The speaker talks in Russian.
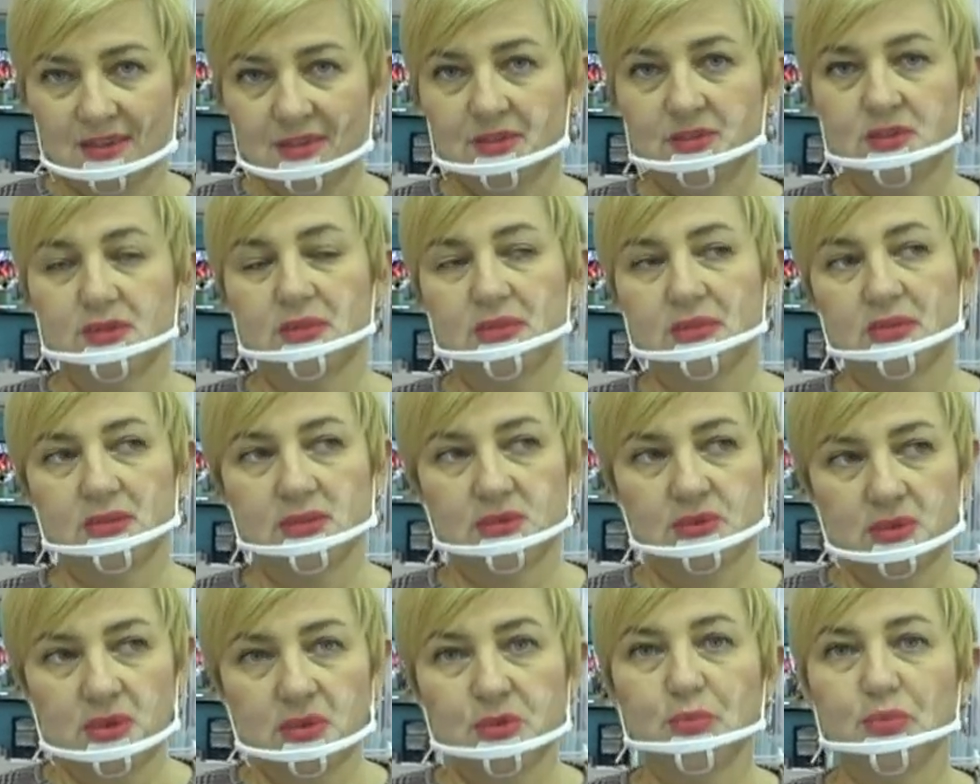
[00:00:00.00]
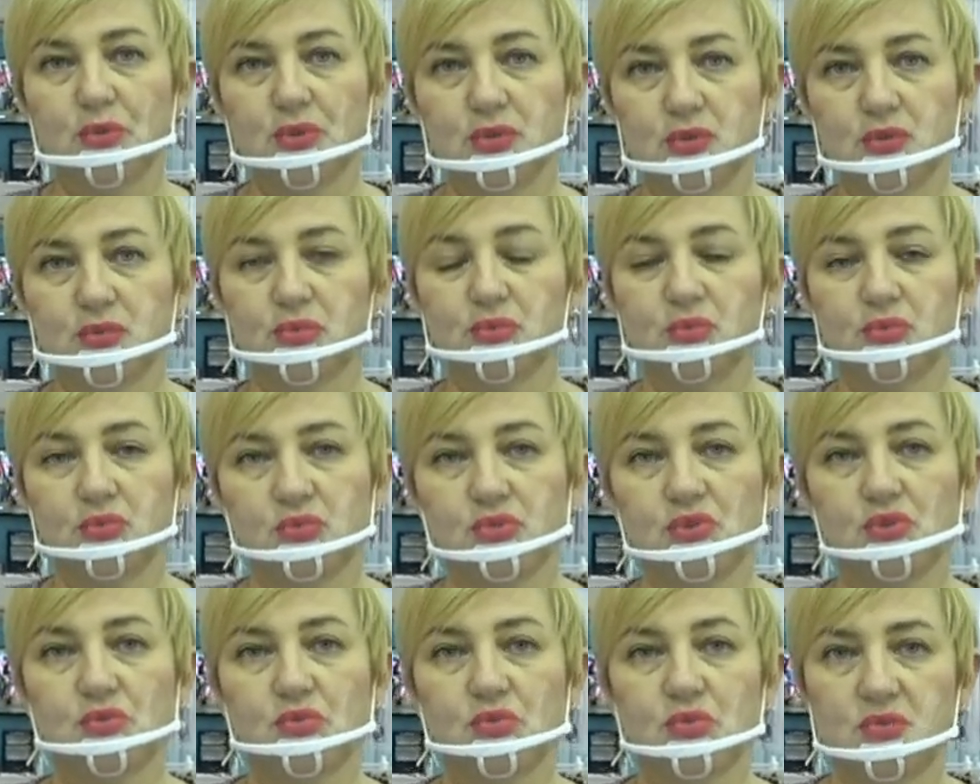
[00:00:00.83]
Э, любой труд
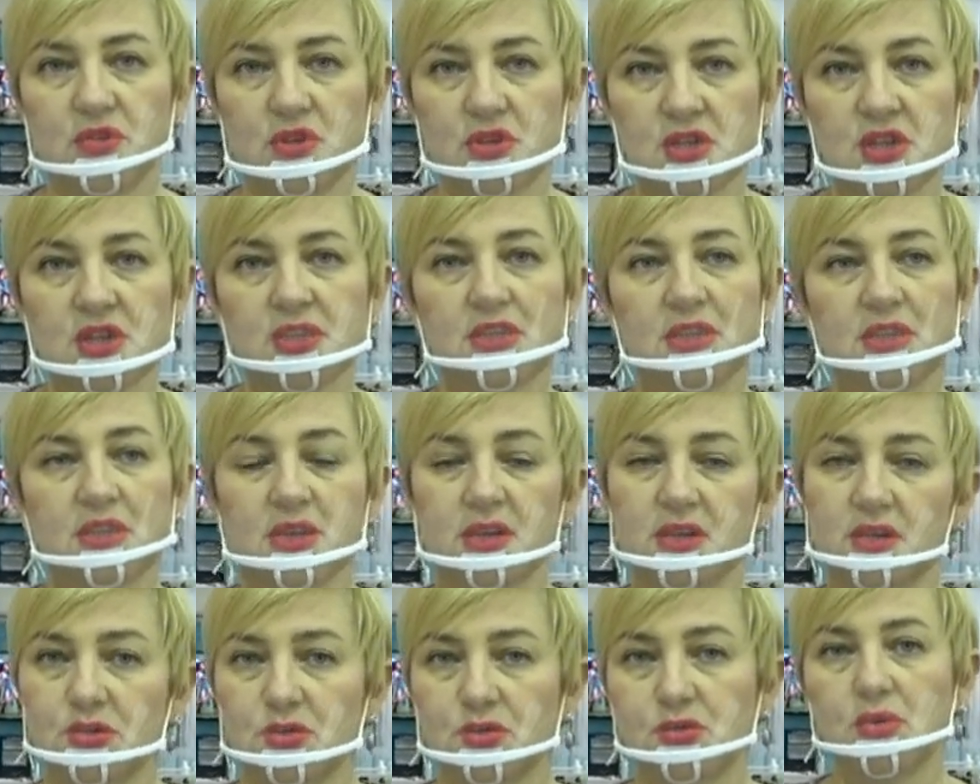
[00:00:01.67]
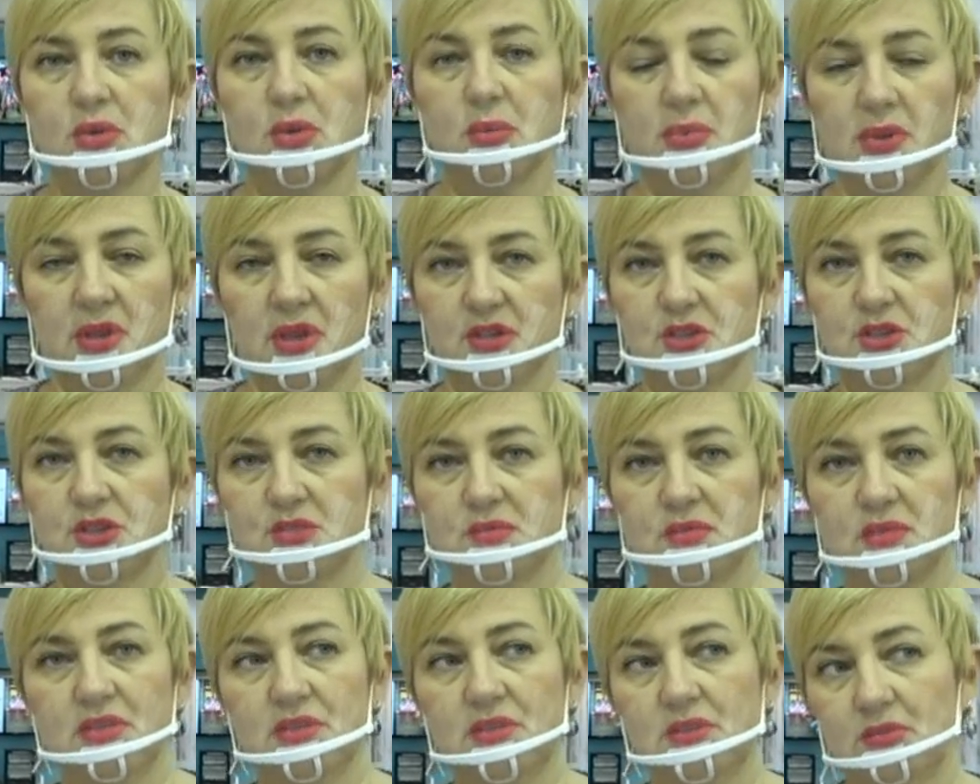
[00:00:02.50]
нужно уважать и хорошо
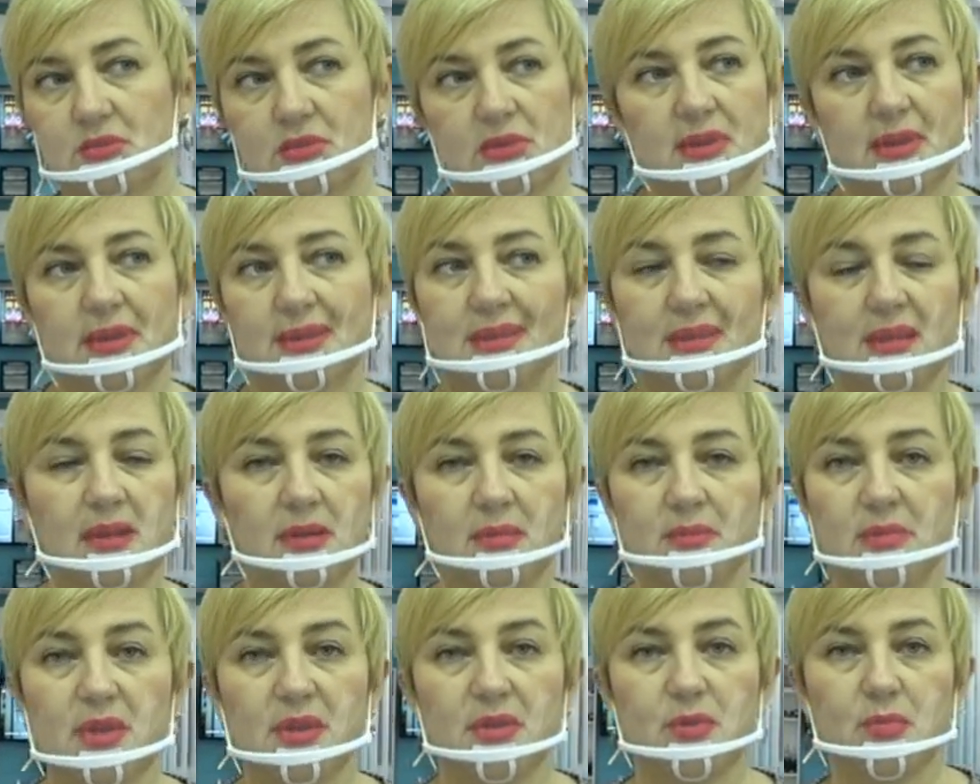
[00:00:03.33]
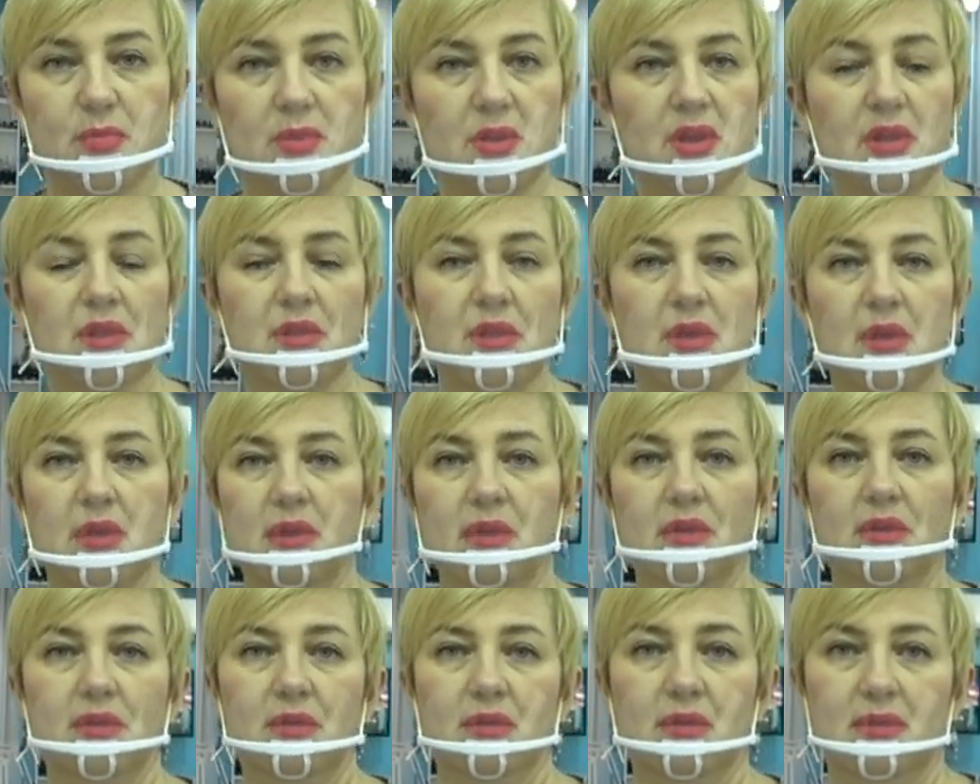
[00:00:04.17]
оплачивать. Это мое мнение,
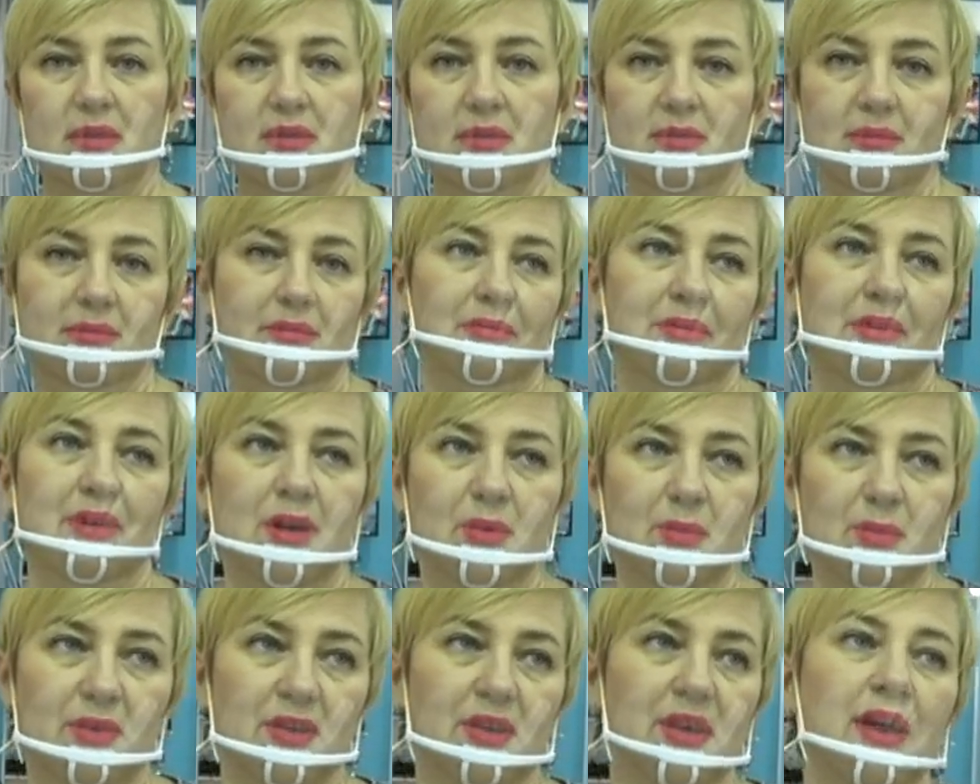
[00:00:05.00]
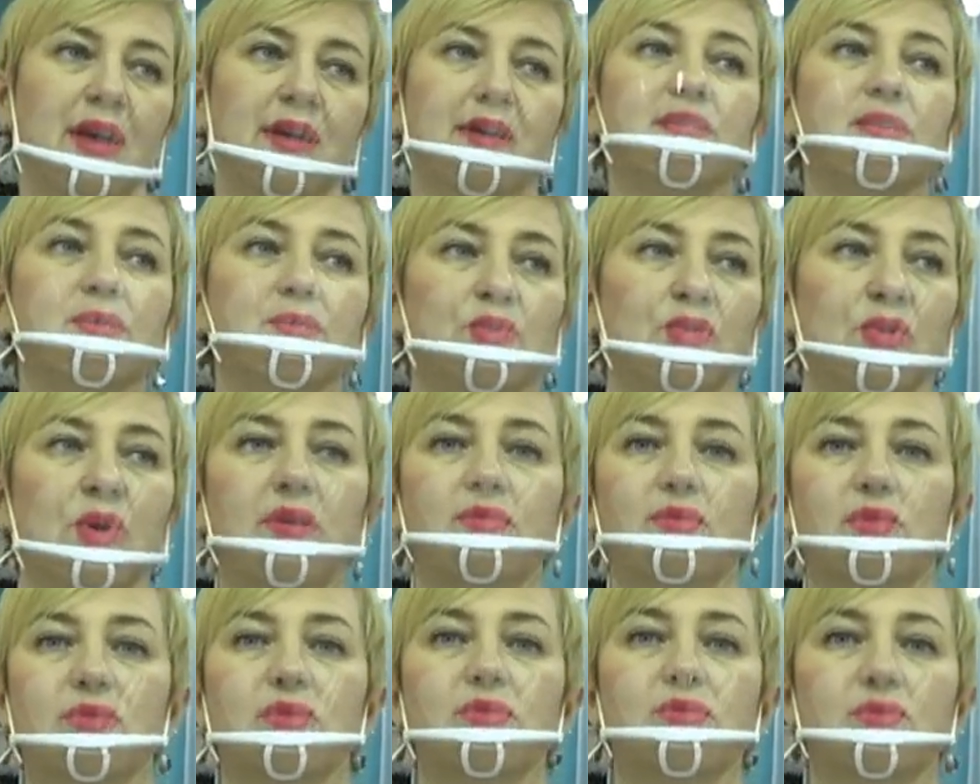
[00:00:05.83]
и как бы я этим
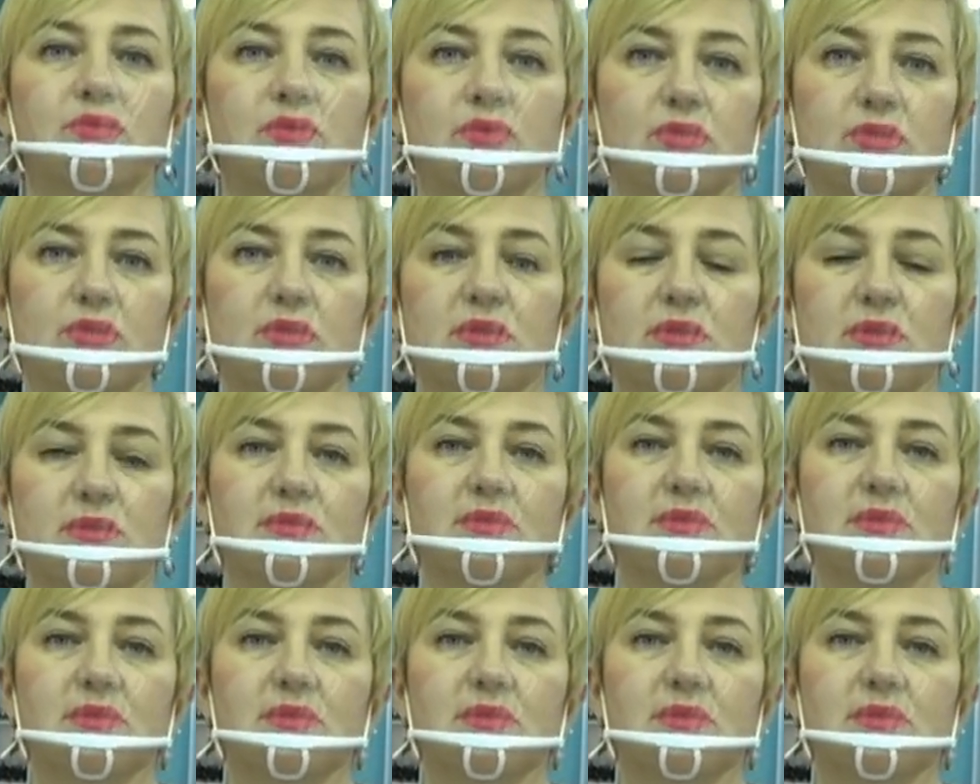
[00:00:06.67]
руководствуюсь.